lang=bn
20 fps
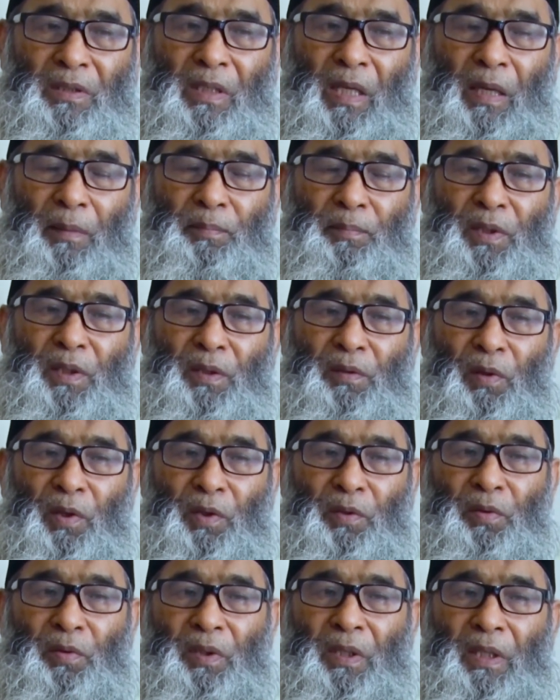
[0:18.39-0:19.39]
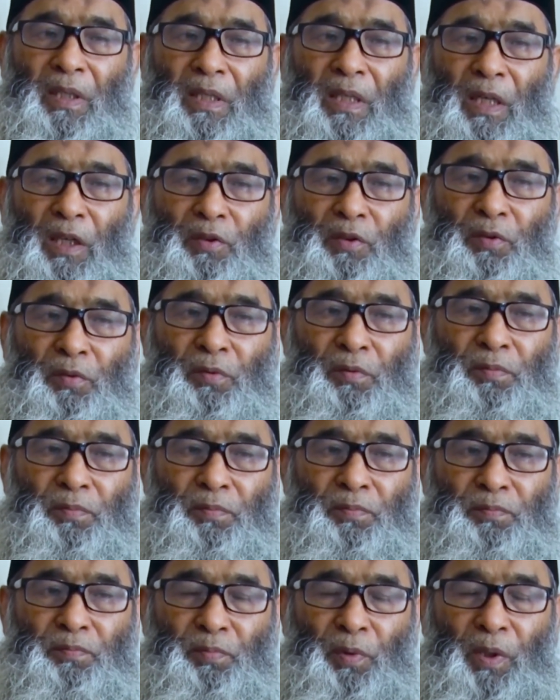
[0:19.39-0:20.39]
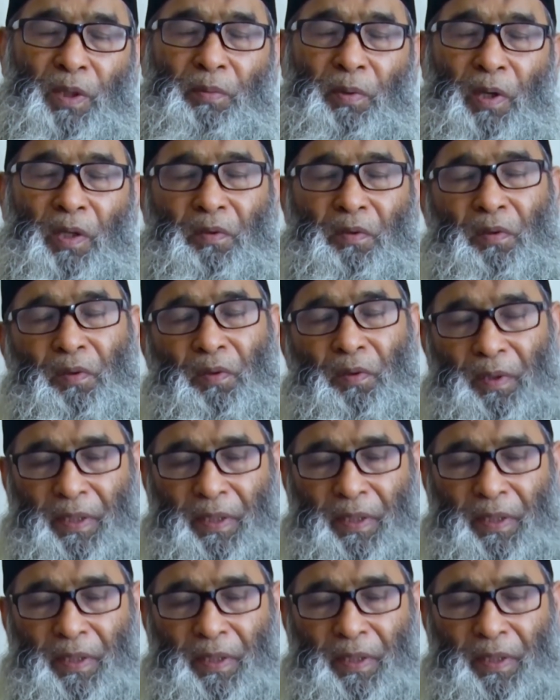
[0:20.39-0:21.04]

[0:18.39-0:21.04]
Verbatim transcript: শাব্দিক অর্থ থেকে একটু পরিবর্তন